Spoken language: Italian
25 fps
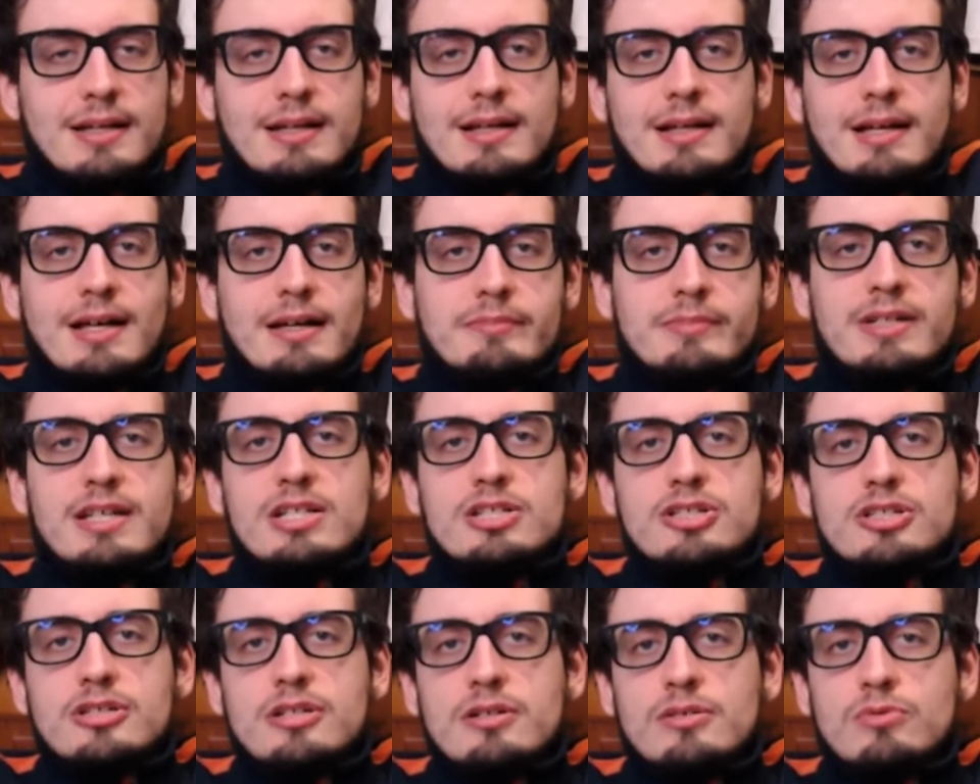
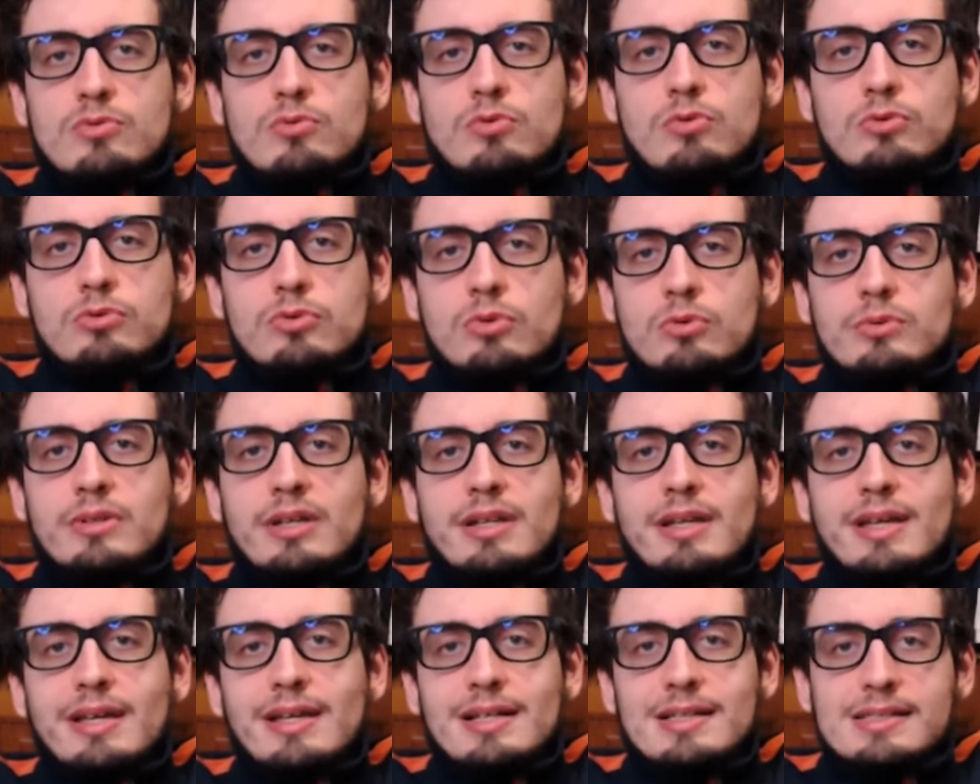Amici di tutto
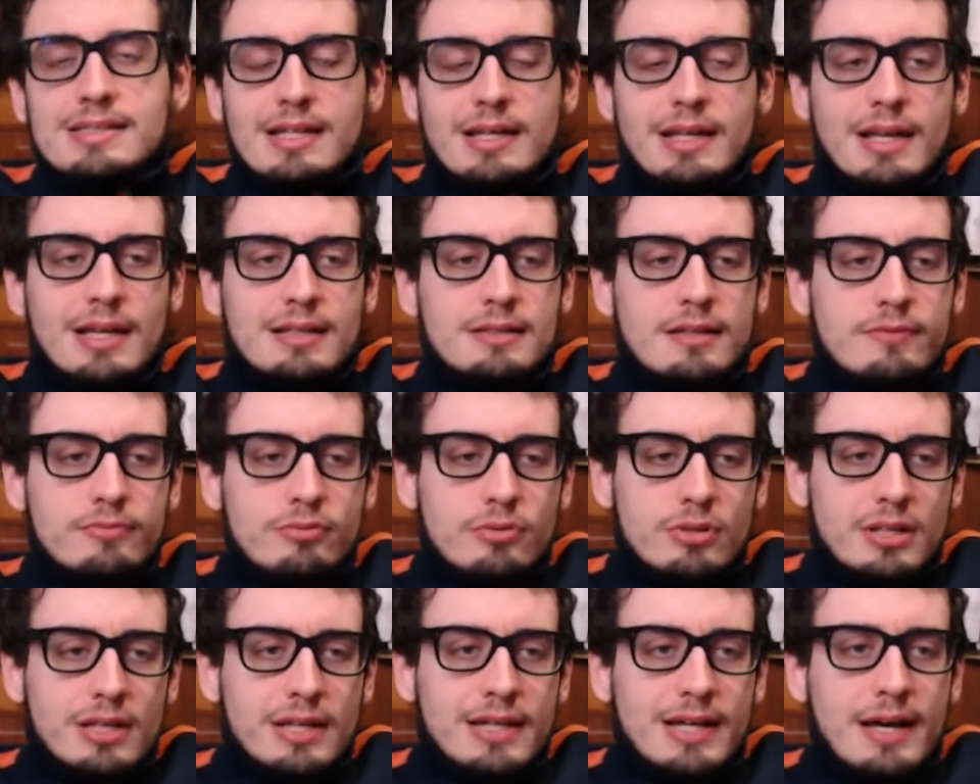Udinese e dei
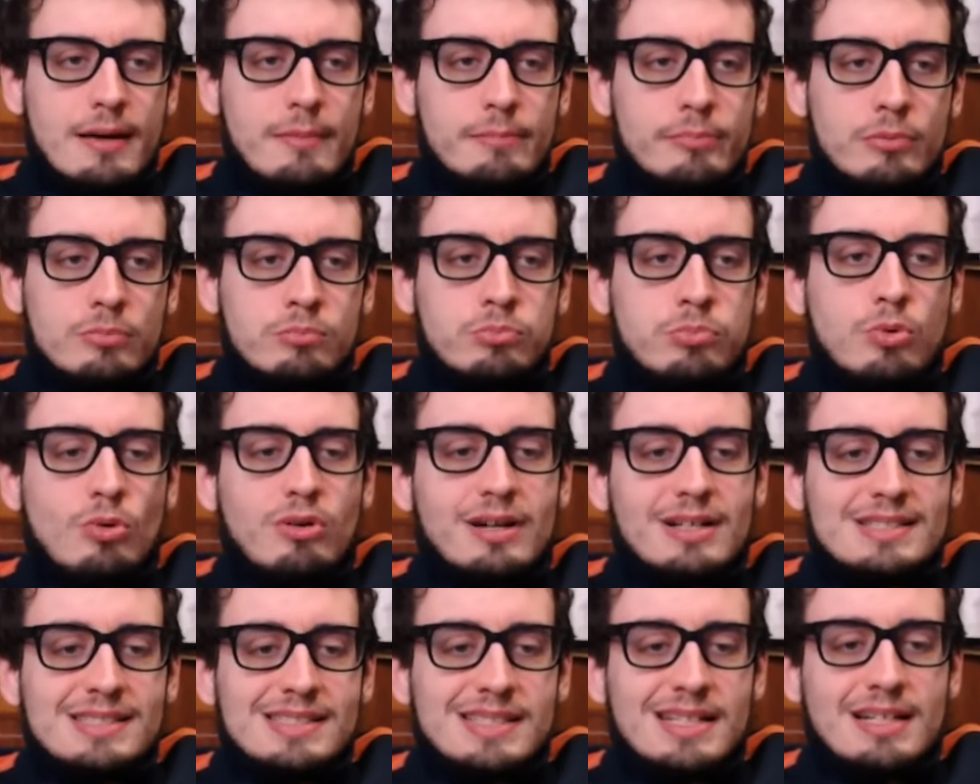fuoricampo,
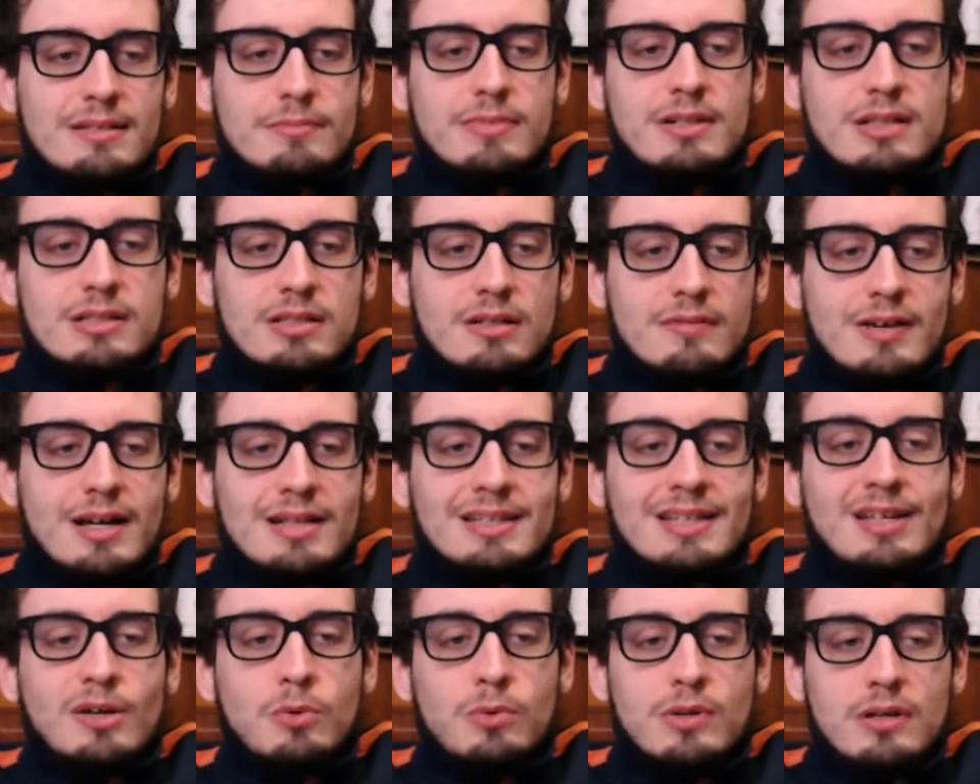buonasera e ben
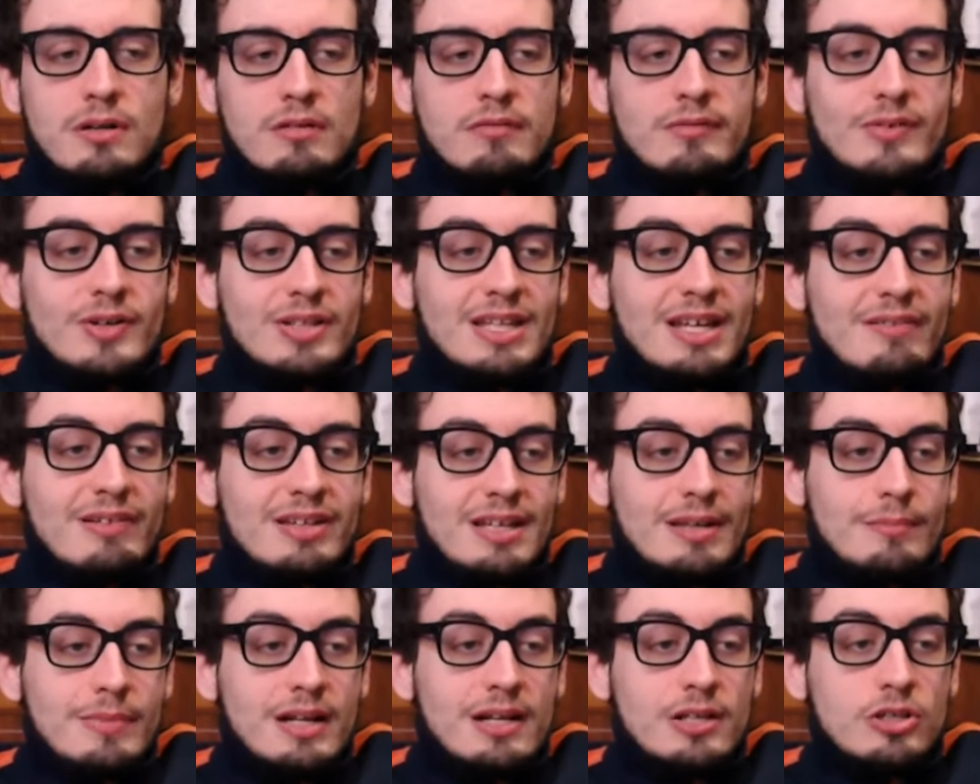ritrovati qui con voi Davide
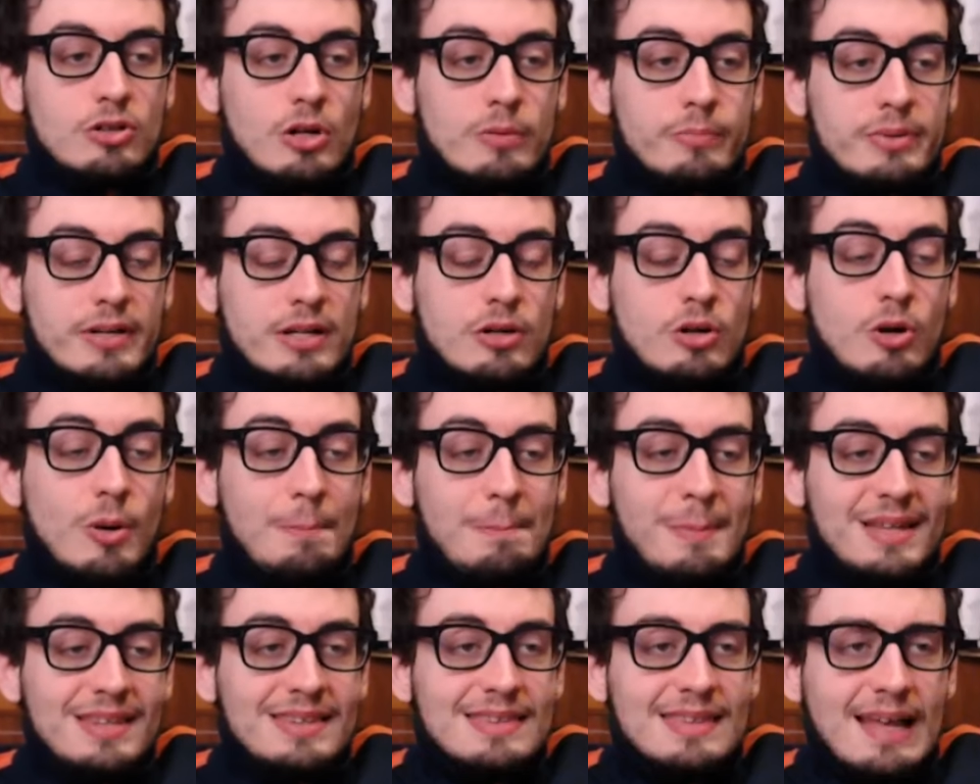Marchiol per
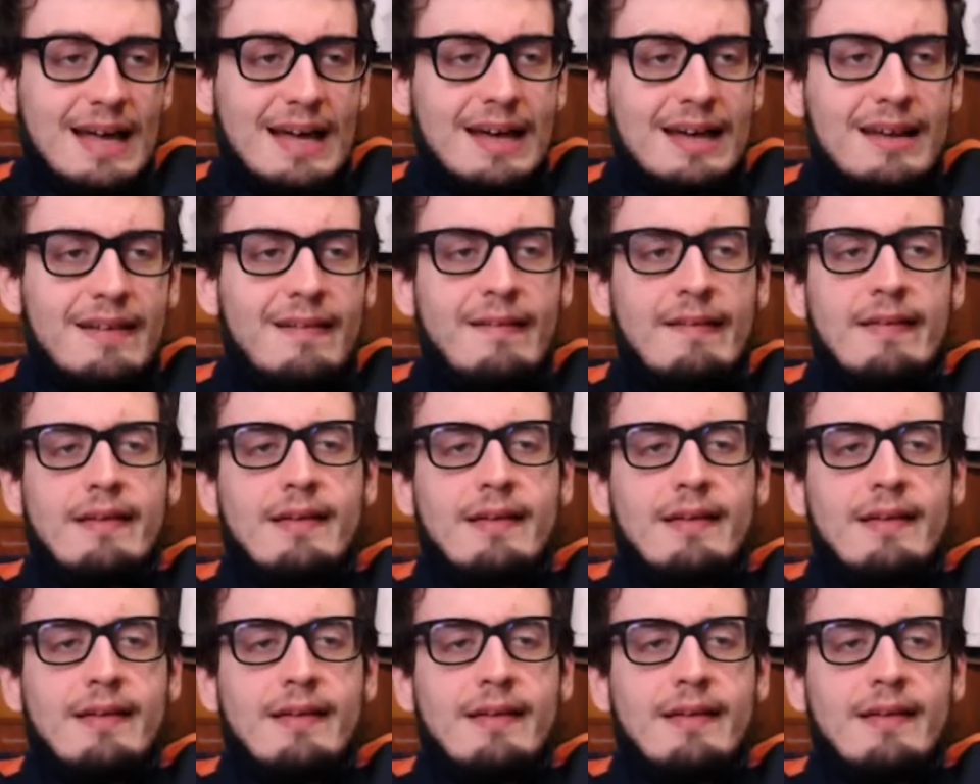commentare